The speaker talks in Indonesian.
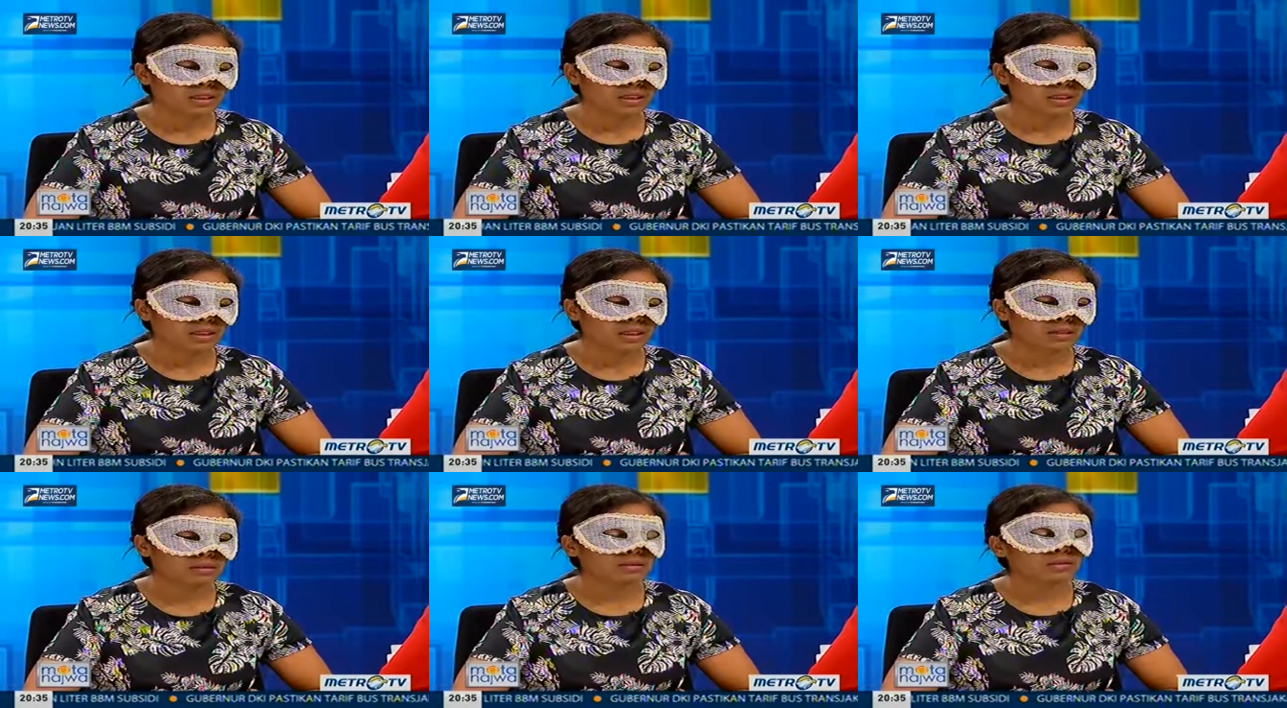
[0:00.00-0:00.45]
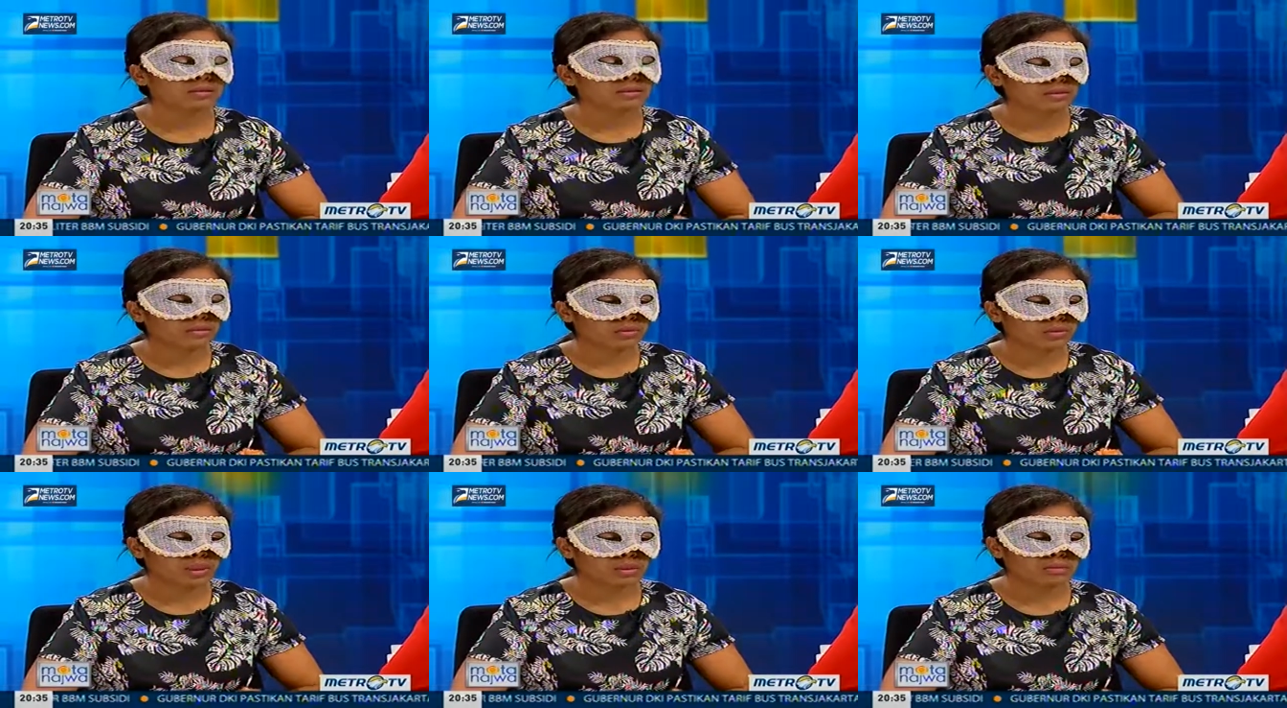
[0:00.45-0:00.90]
uh, yang
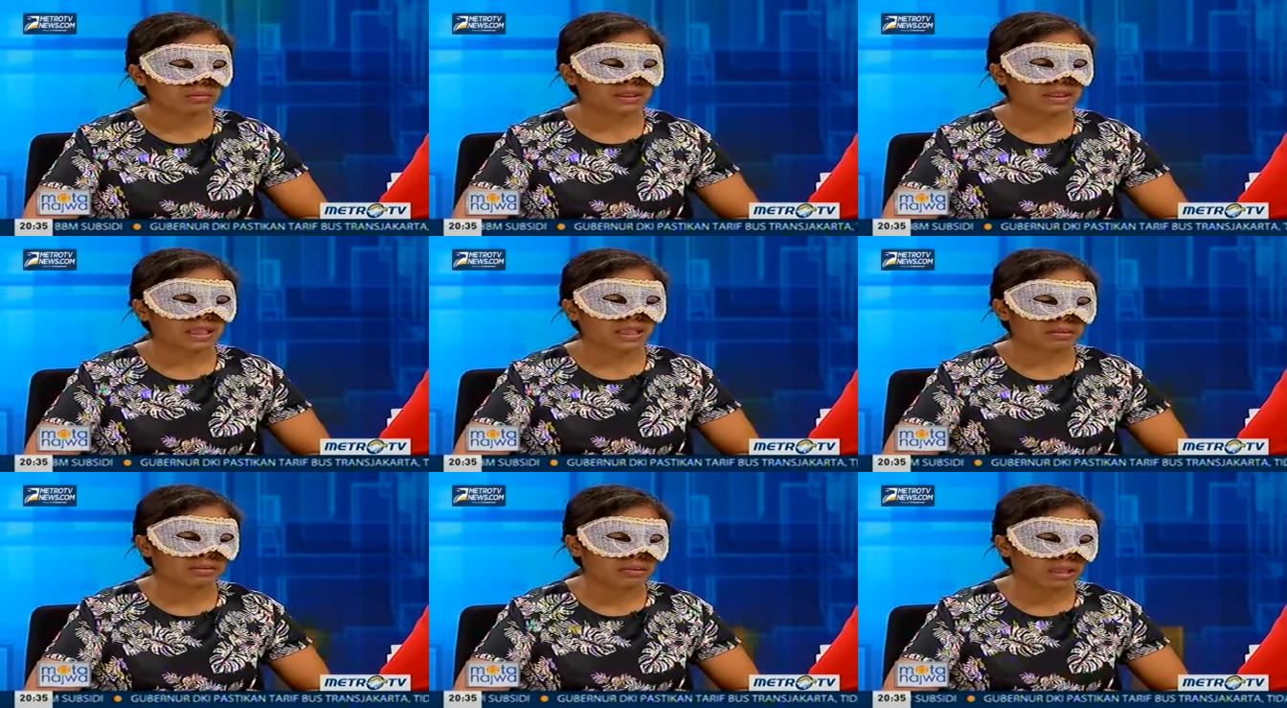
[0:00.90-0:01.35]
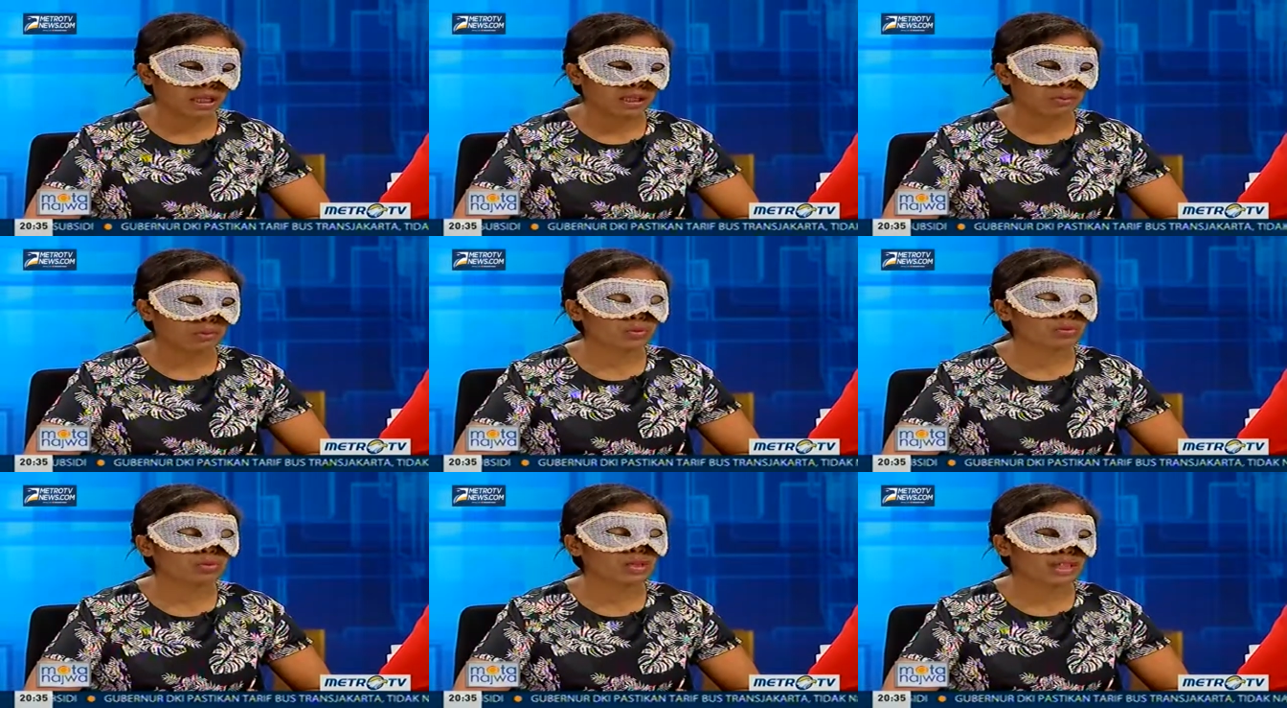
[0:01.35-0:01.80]
sudah menjadi
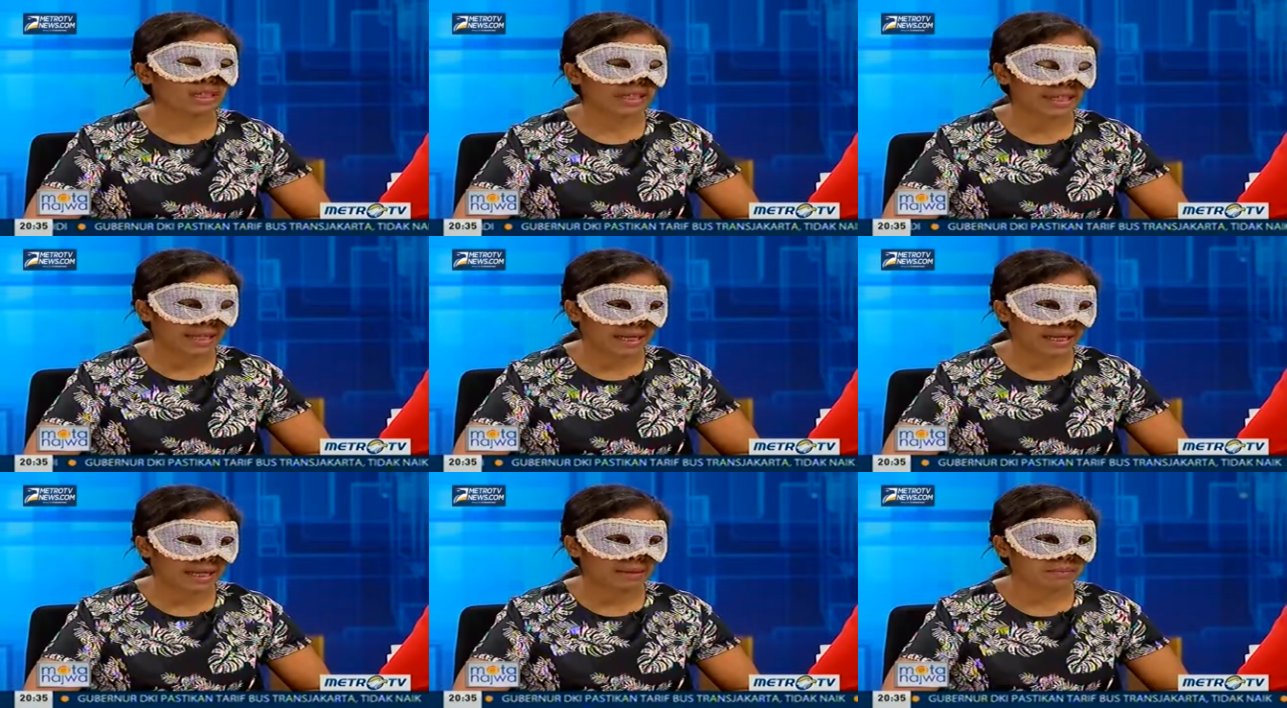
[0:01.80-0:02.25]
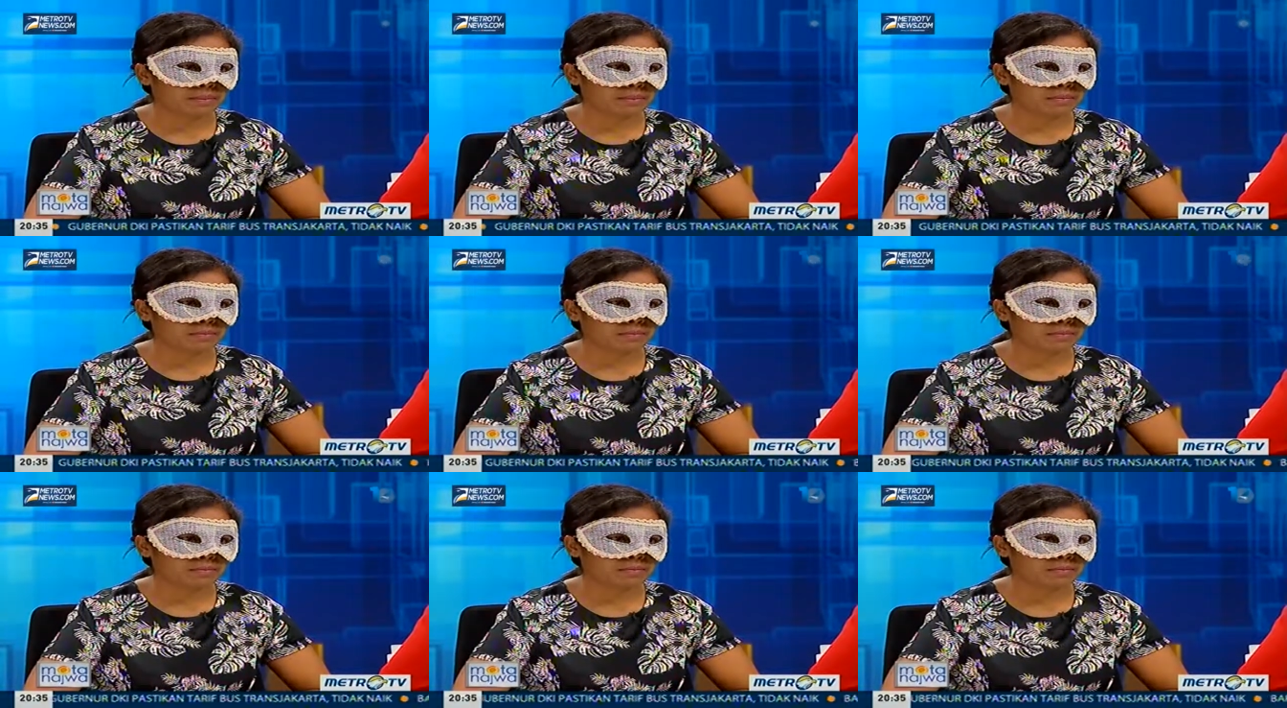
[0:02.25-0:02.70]
milikmu sudah dikirim